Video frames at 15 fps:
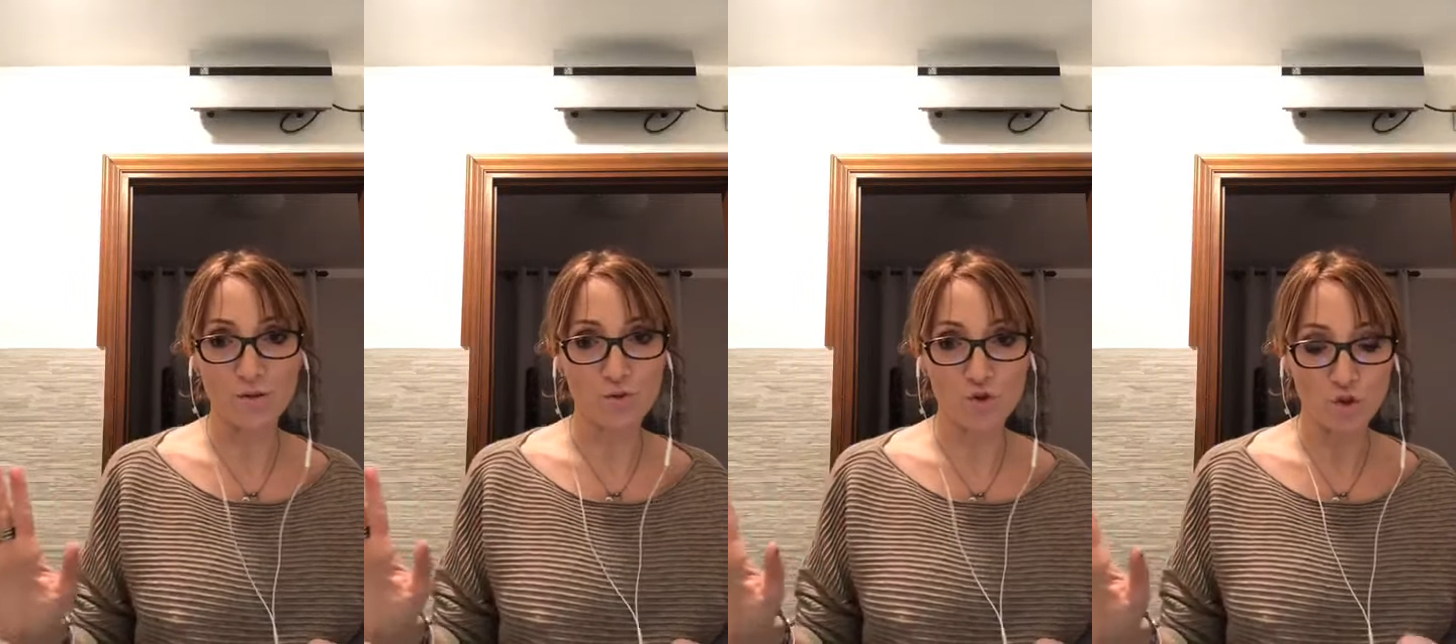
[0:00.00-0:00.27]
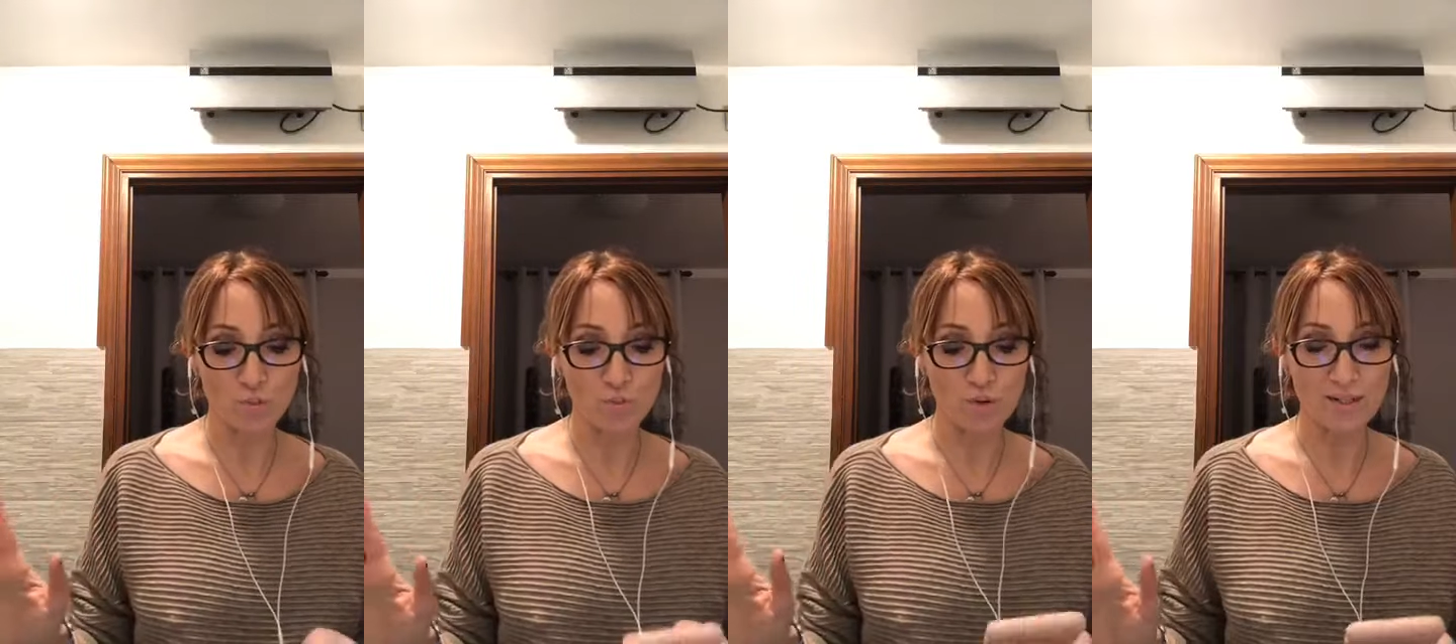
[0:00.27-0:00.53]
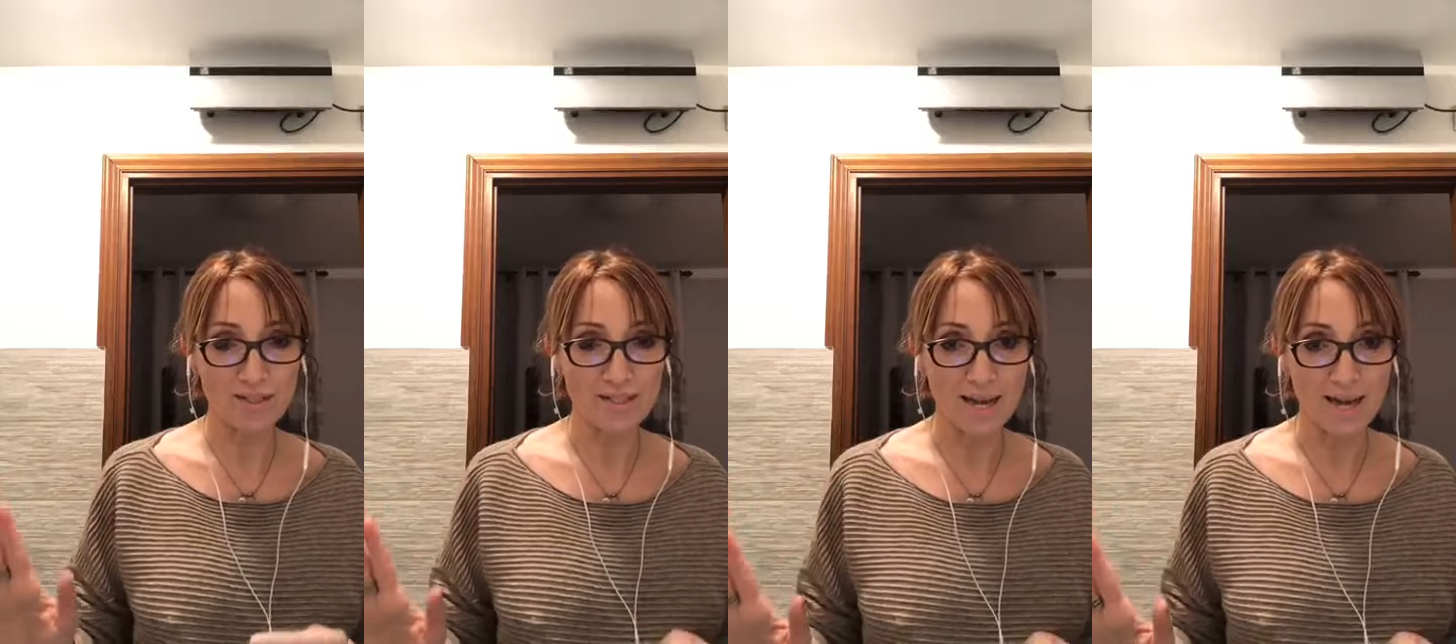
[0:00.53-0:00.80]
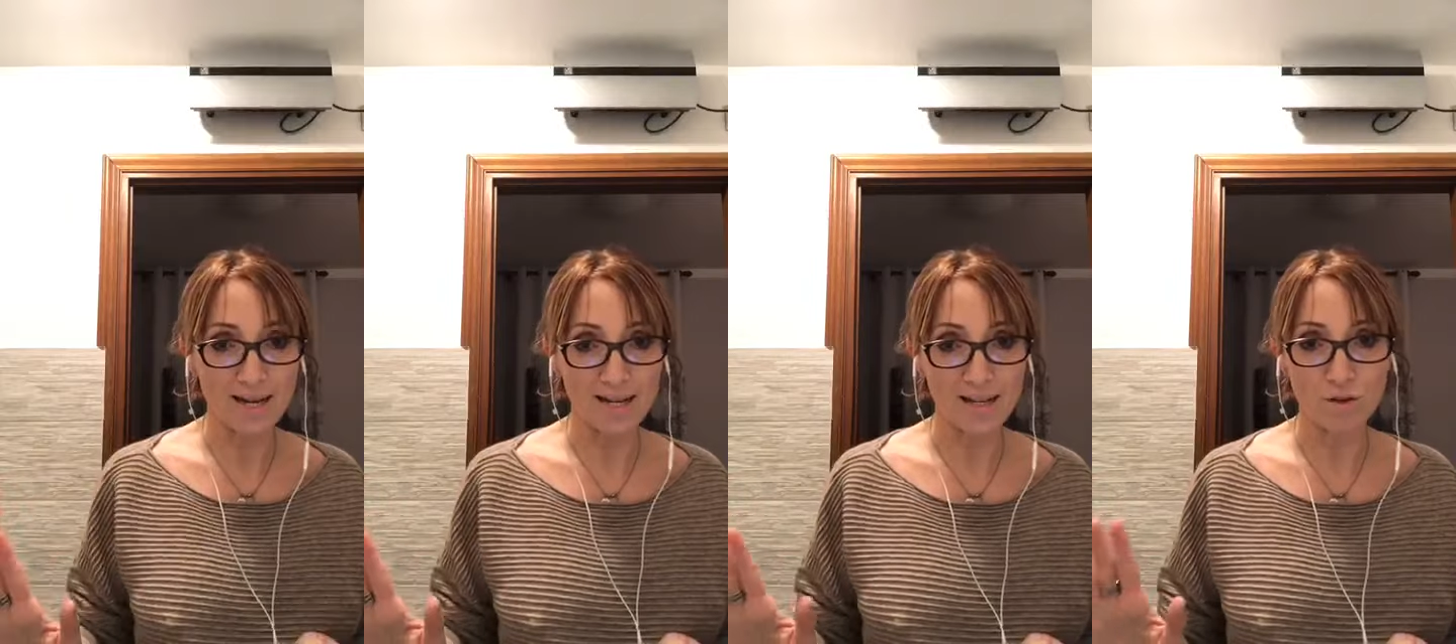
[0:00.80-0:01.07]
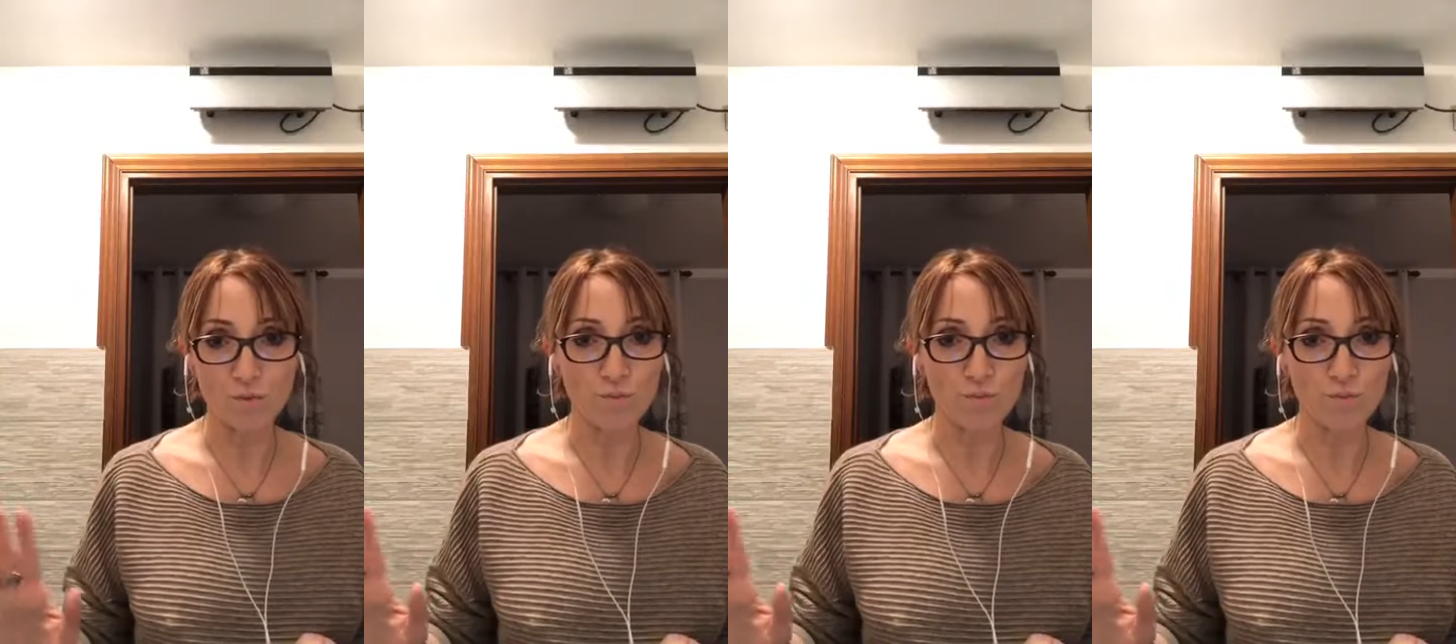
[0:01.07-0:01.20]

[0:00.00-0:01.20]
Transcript: non ci può andare